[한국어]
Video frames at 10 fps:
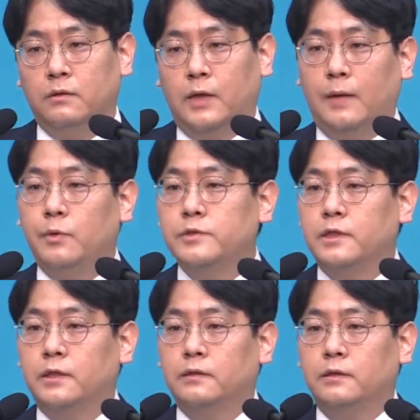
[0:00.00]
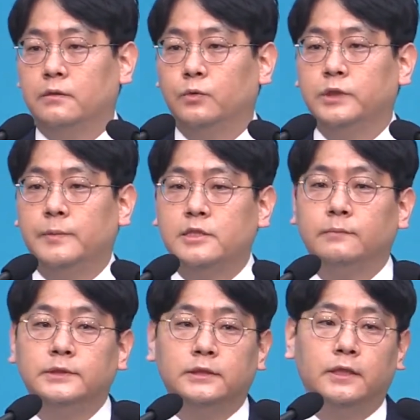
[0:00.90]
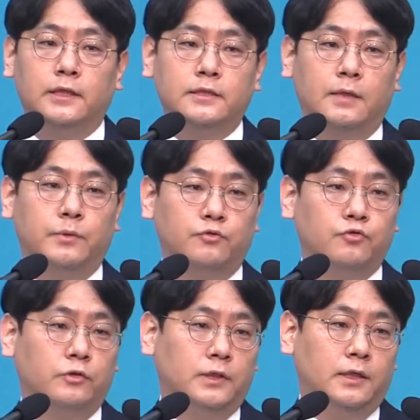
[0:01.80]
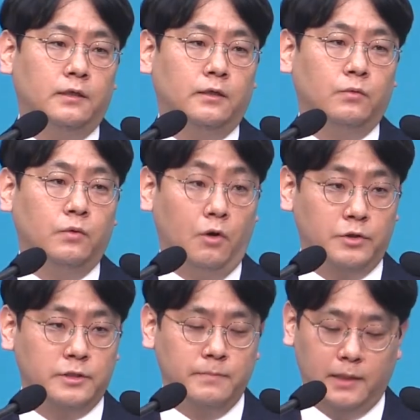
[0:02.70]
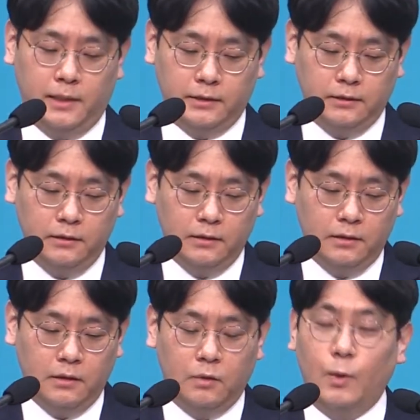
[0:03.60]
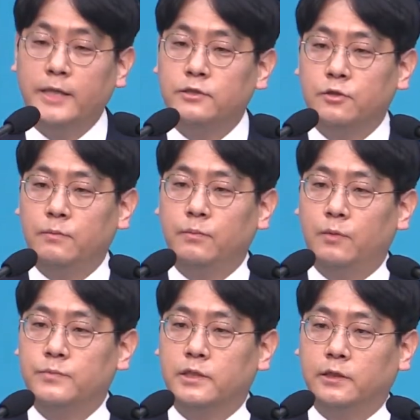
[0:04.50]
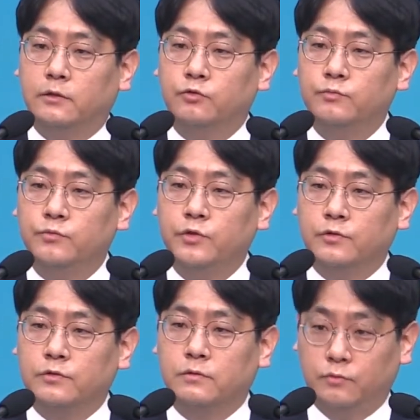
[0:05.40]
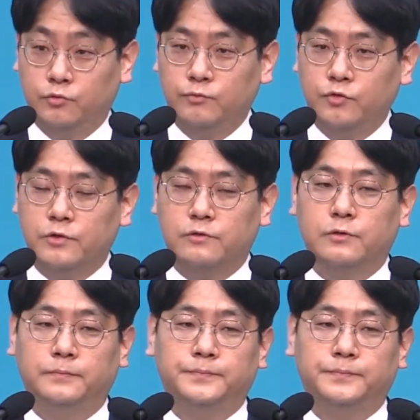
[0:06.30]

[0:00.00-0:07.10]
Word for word: 아버지에게는 요셉이 짐승들에게 잡혀 죽었다라고 거짓말하는 완전 범죄를 꿈꾸었죠.